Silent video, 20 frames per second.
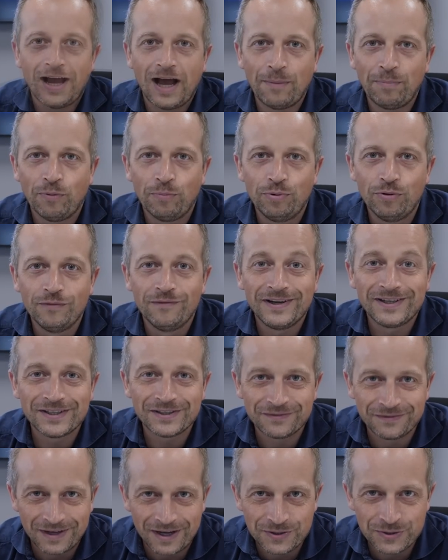Apropos,
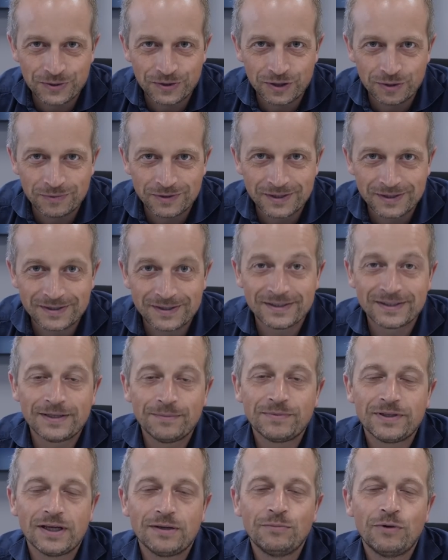welches Fahrzeug ihr besitzt, es
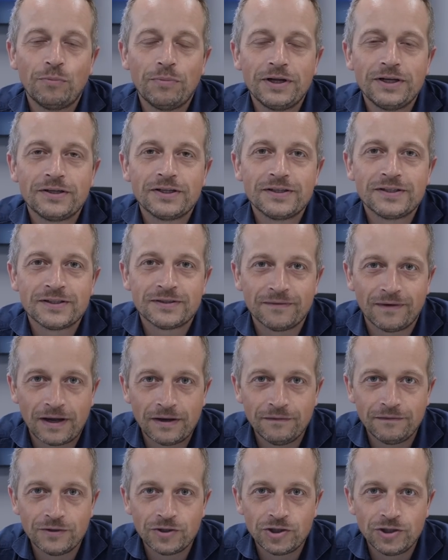gibt ja im Moment
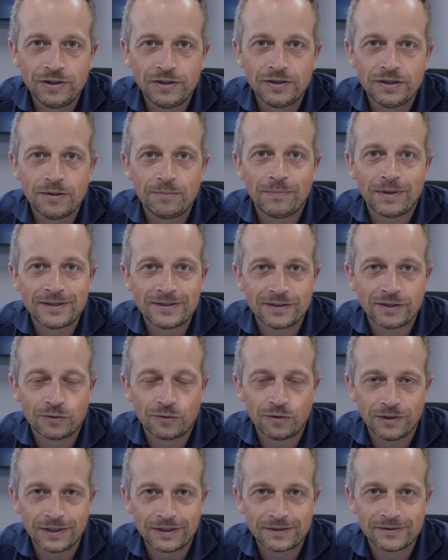zwei verschiedene Mazda
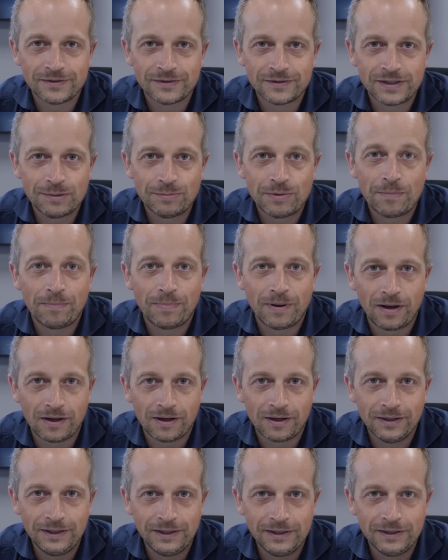Connect-Systeme
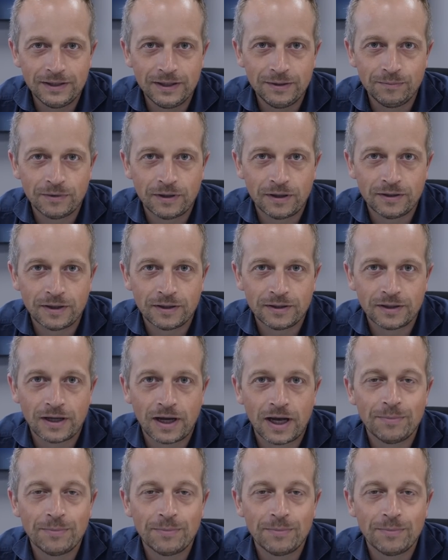parallel nebeneinander.